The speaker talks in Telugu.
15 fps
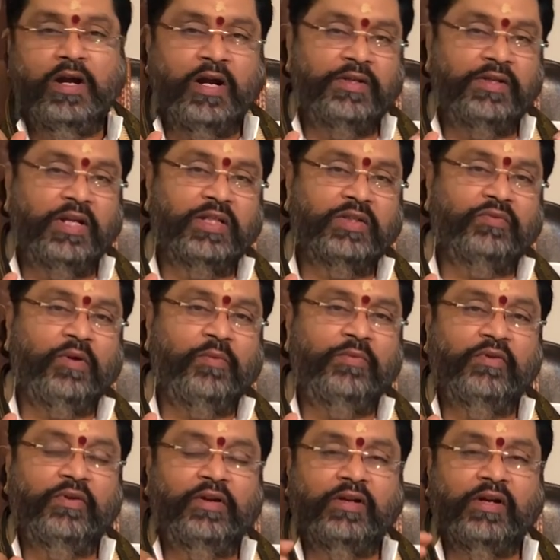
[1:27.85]
ఆంజనేయ స్వామి
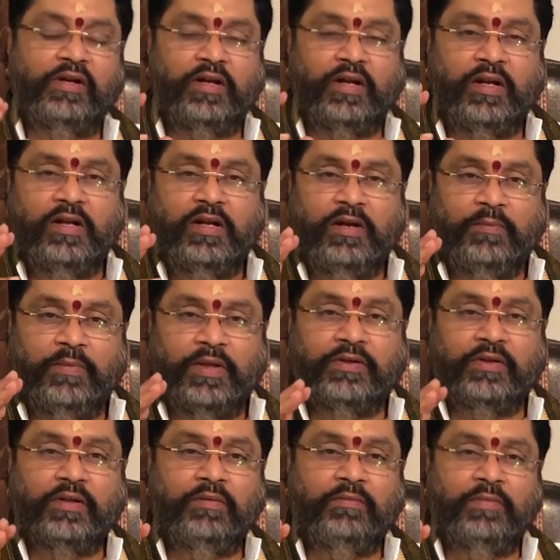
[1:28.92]
వారి యొక్క
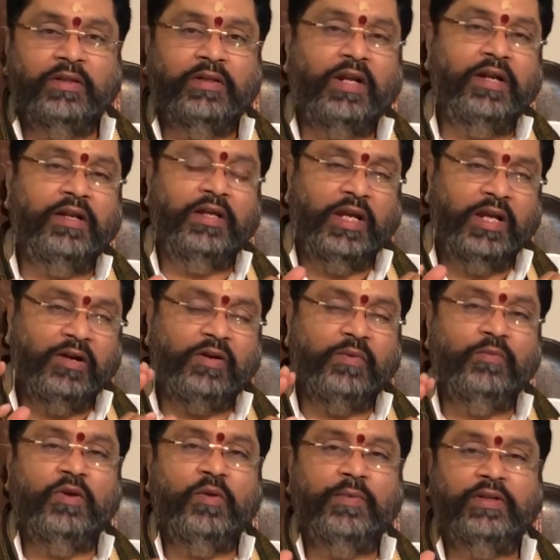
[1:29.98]
ప్రసా మంత్రాన్ని ఏ యొక్క
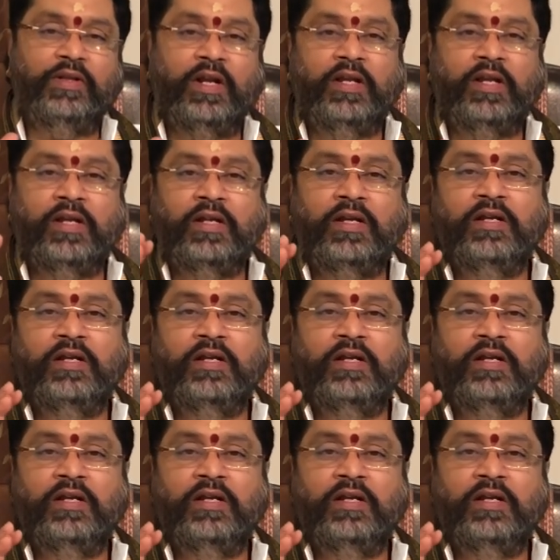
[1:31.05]
మూల మంత్రాన్ని